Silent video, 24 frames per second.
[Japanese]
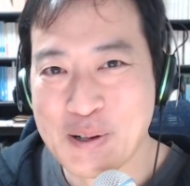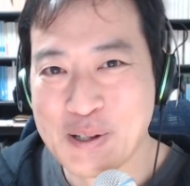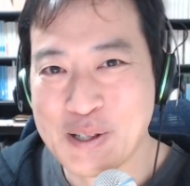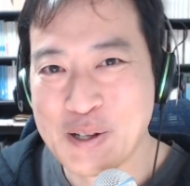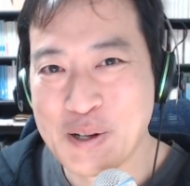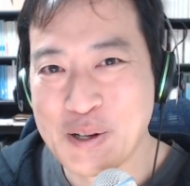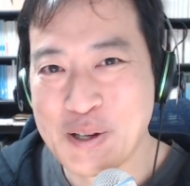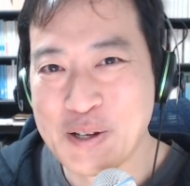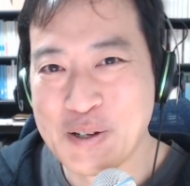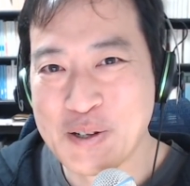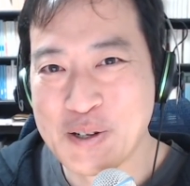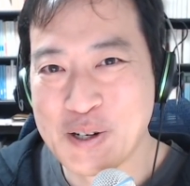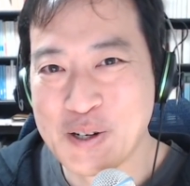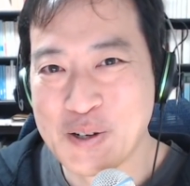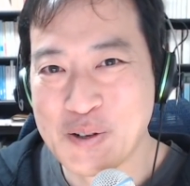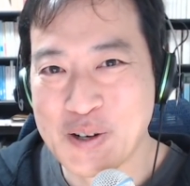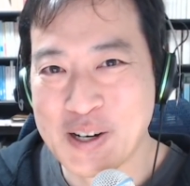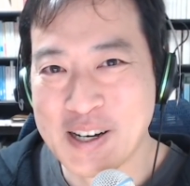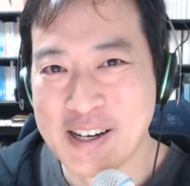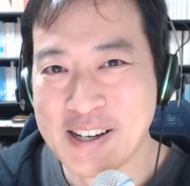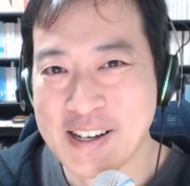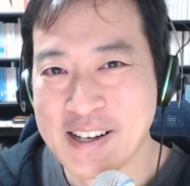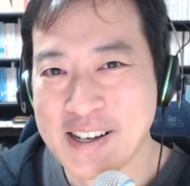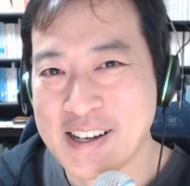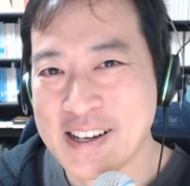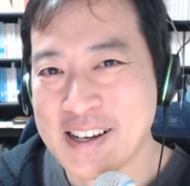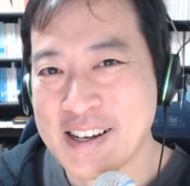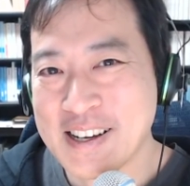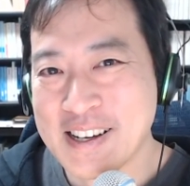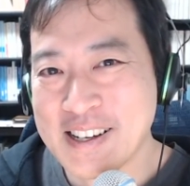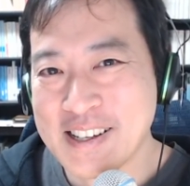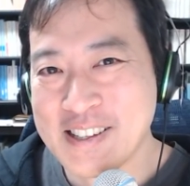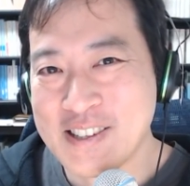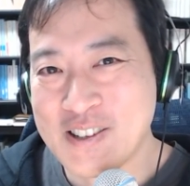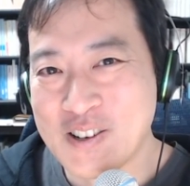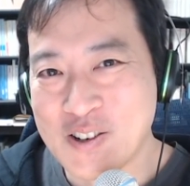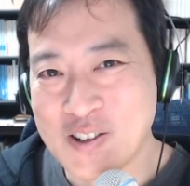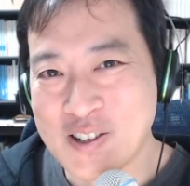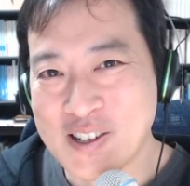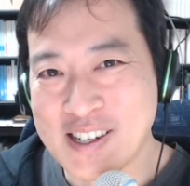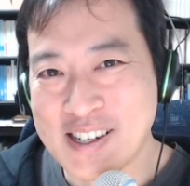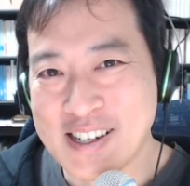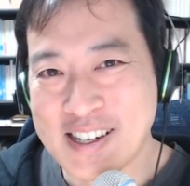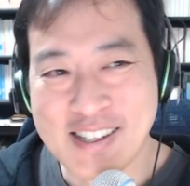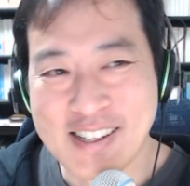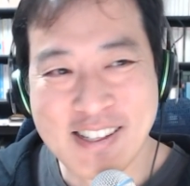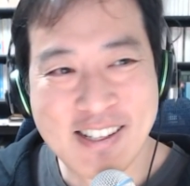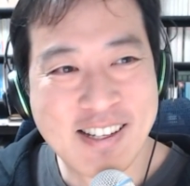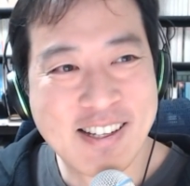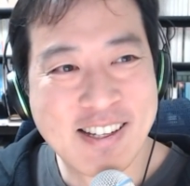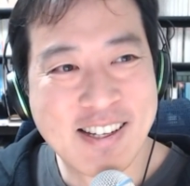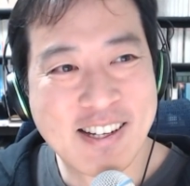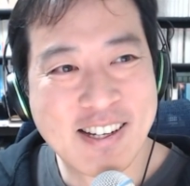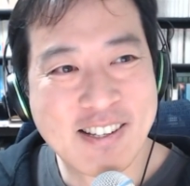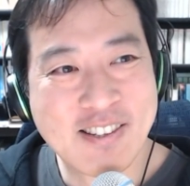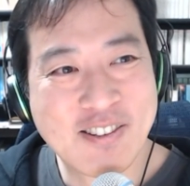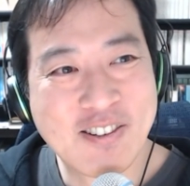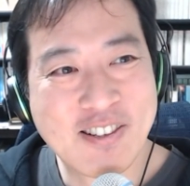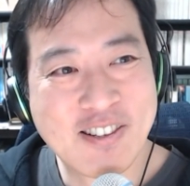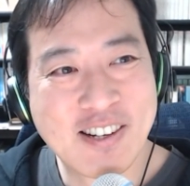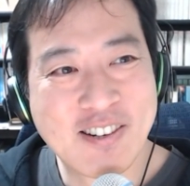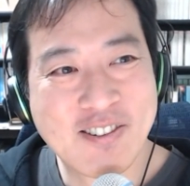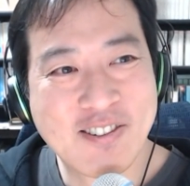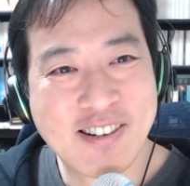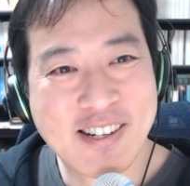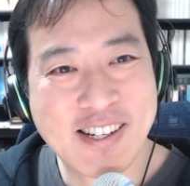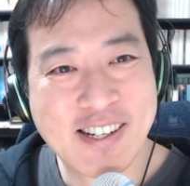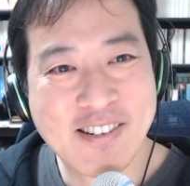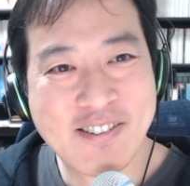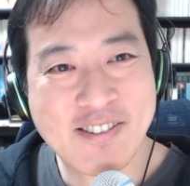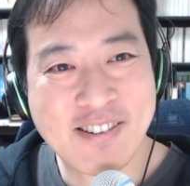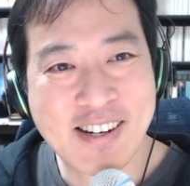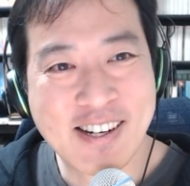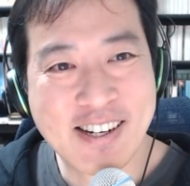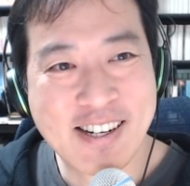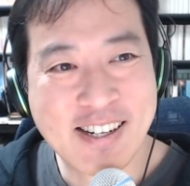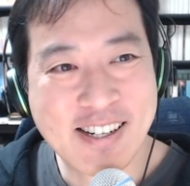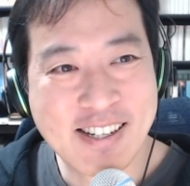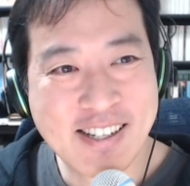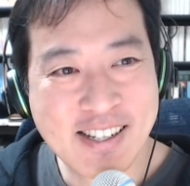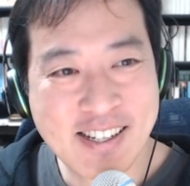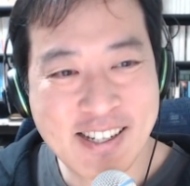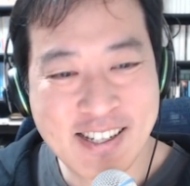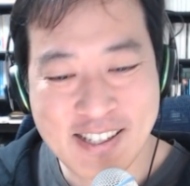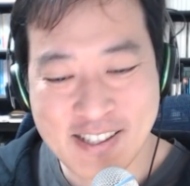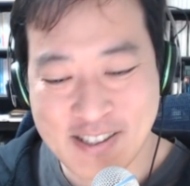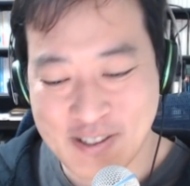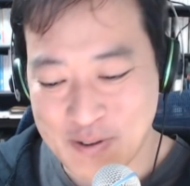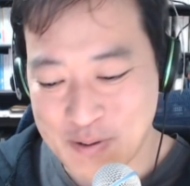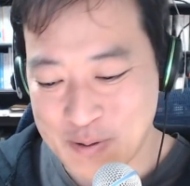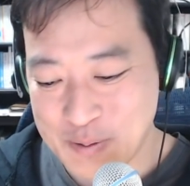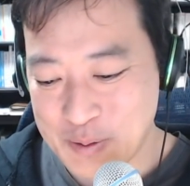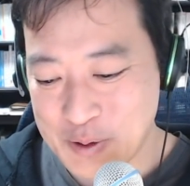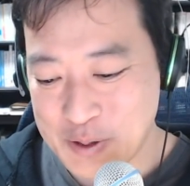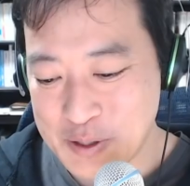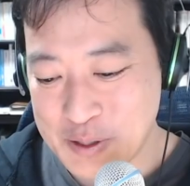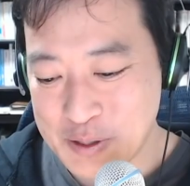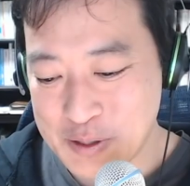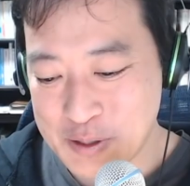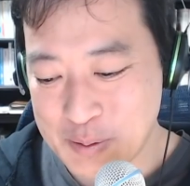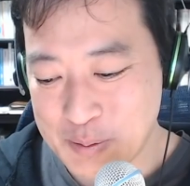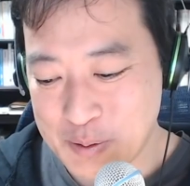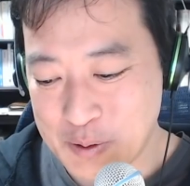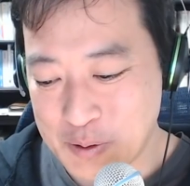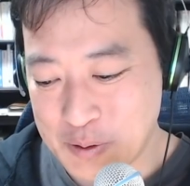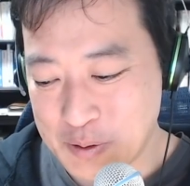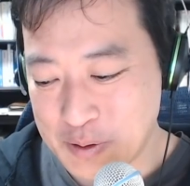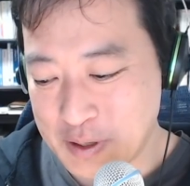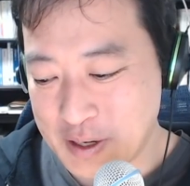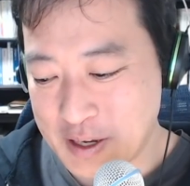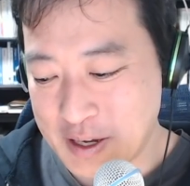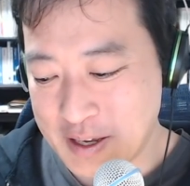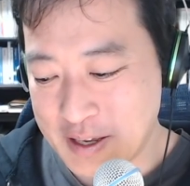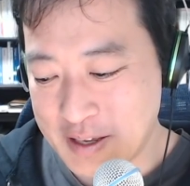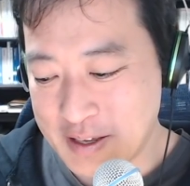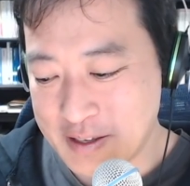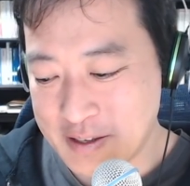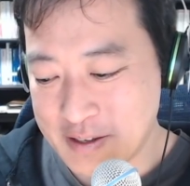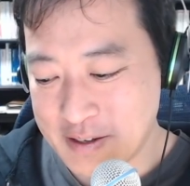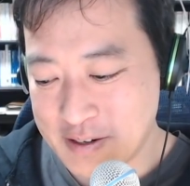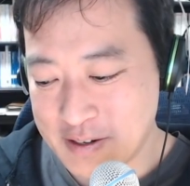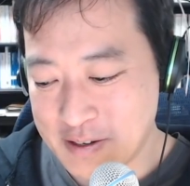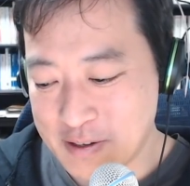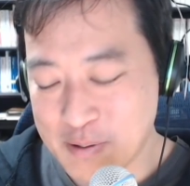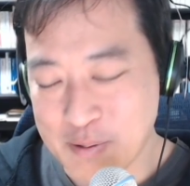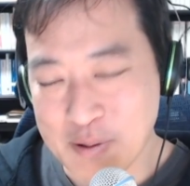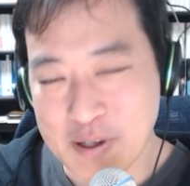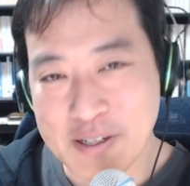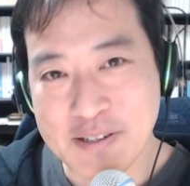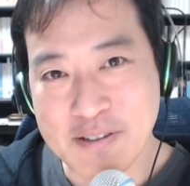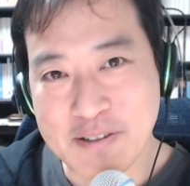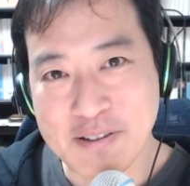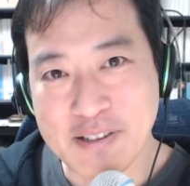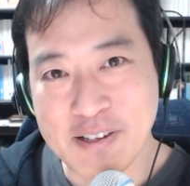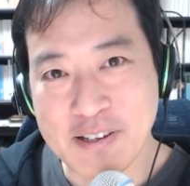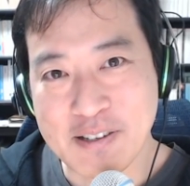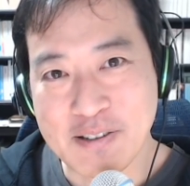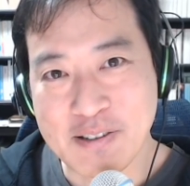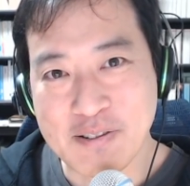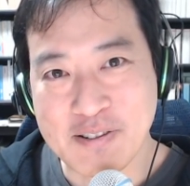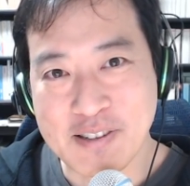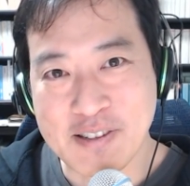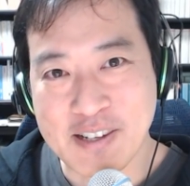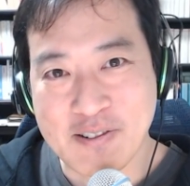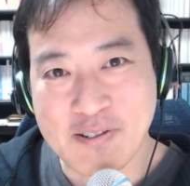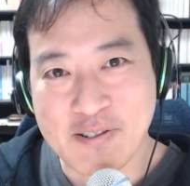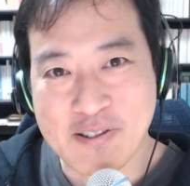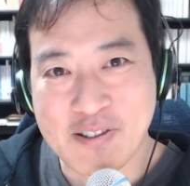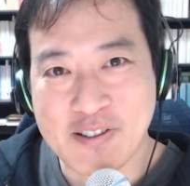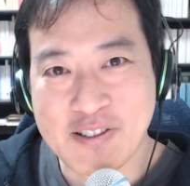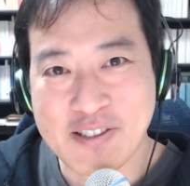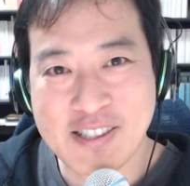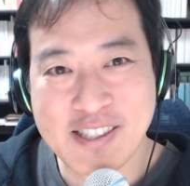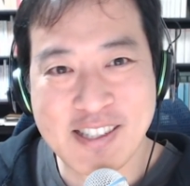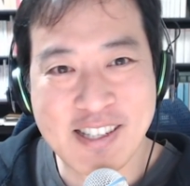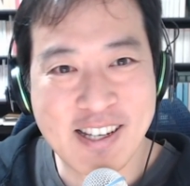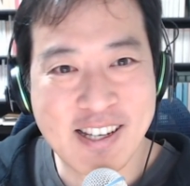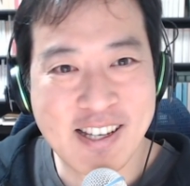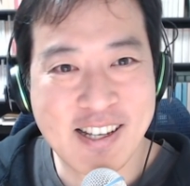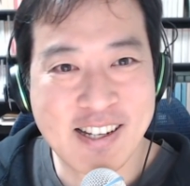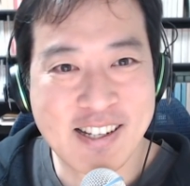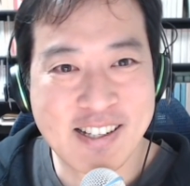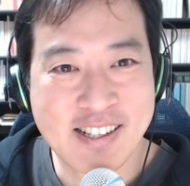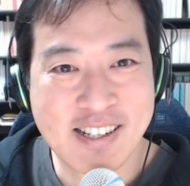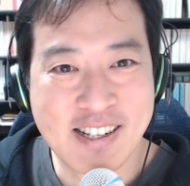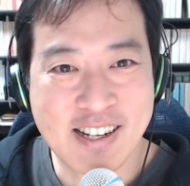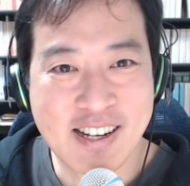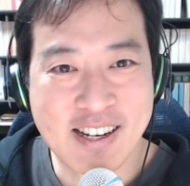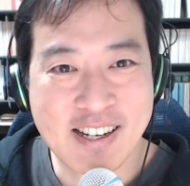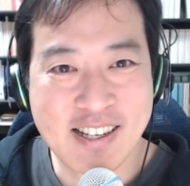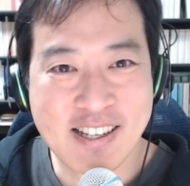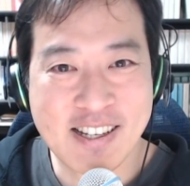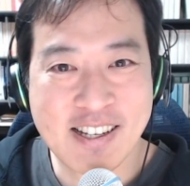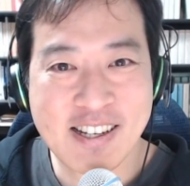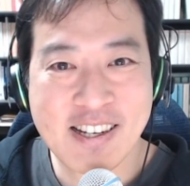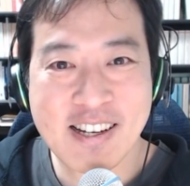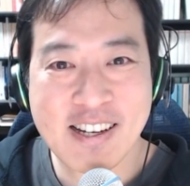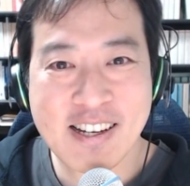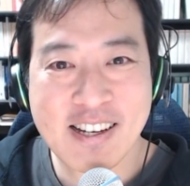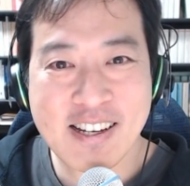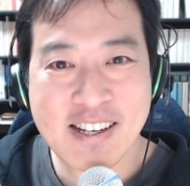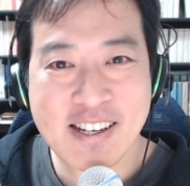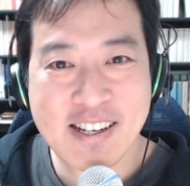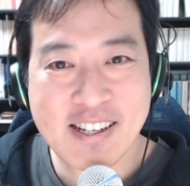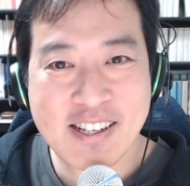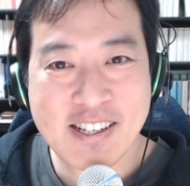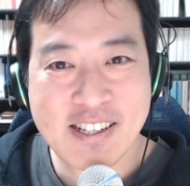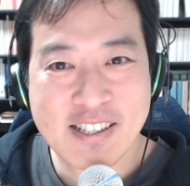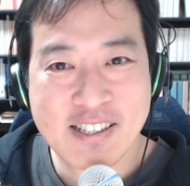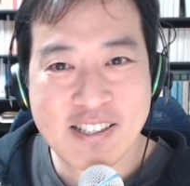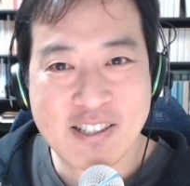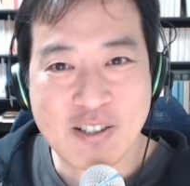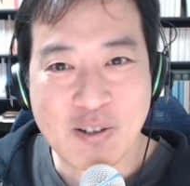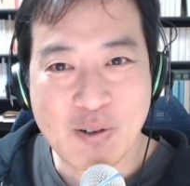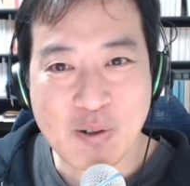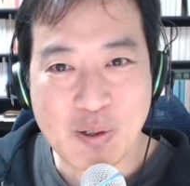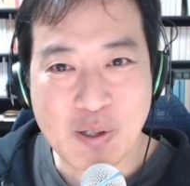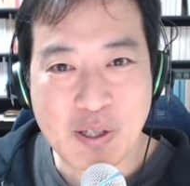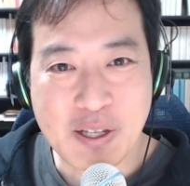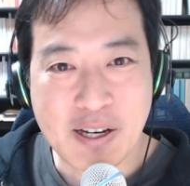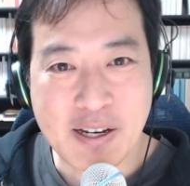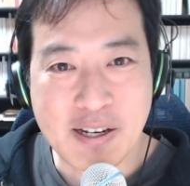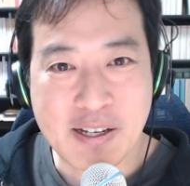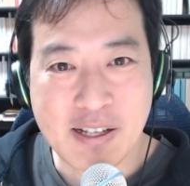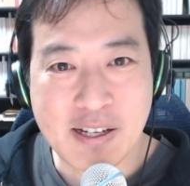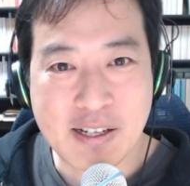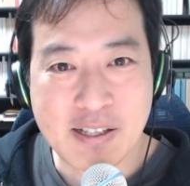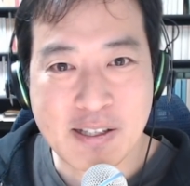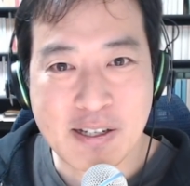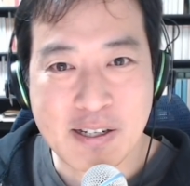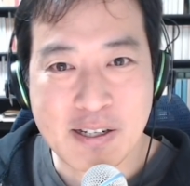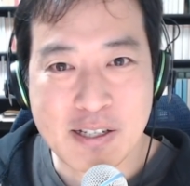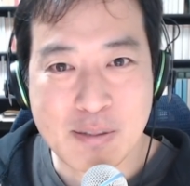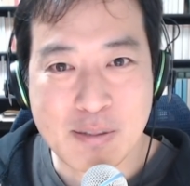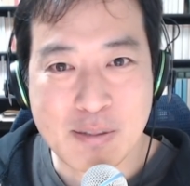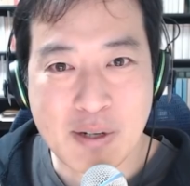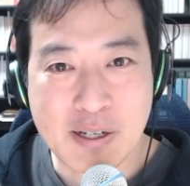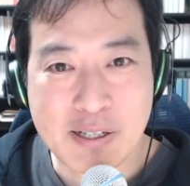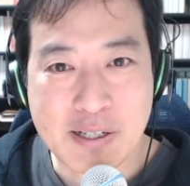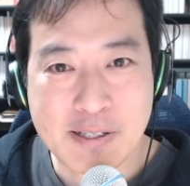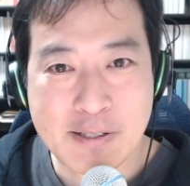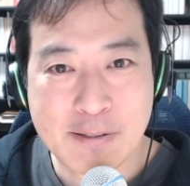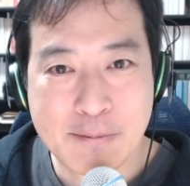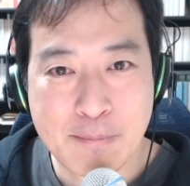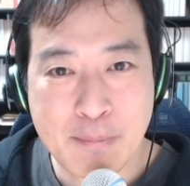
というのは、どっかでやっといた方がいいのかなと思いつつも、はい、忙しくてそんなことしていない状態だったりします。